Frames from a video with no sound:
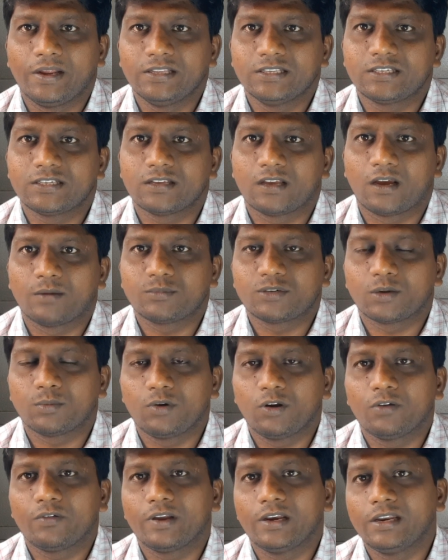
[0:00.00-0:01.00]
స్కిల్స్
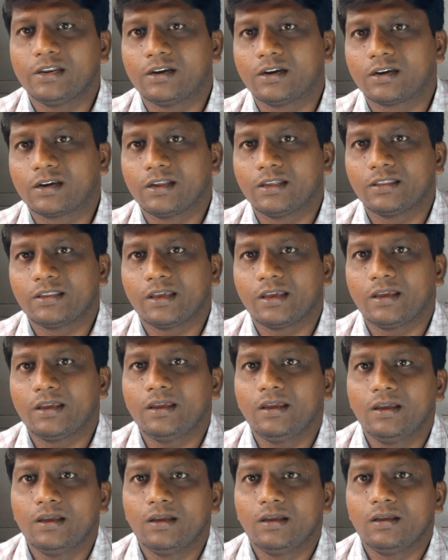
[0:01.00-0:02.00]
అంశంలోకి వెళ్ళినట్లయితే
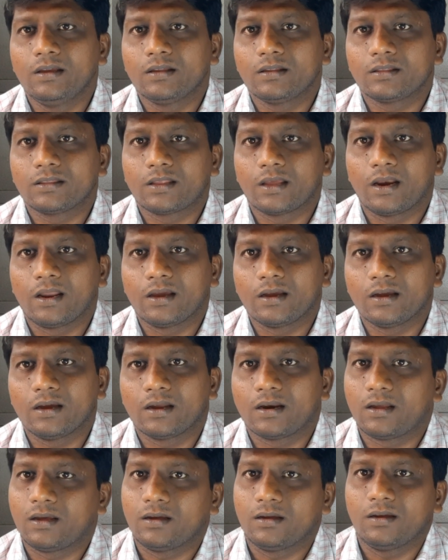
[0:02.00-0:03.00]

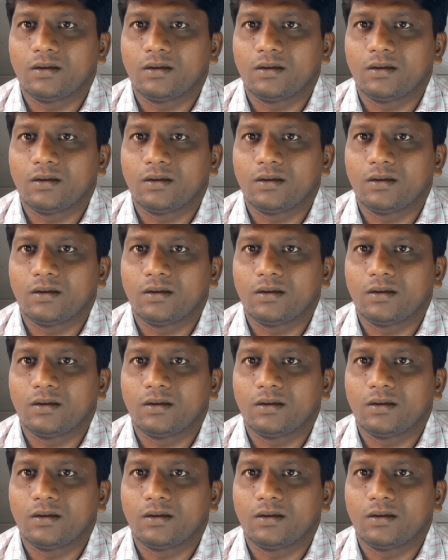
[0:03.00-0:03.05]
తెలంగాణ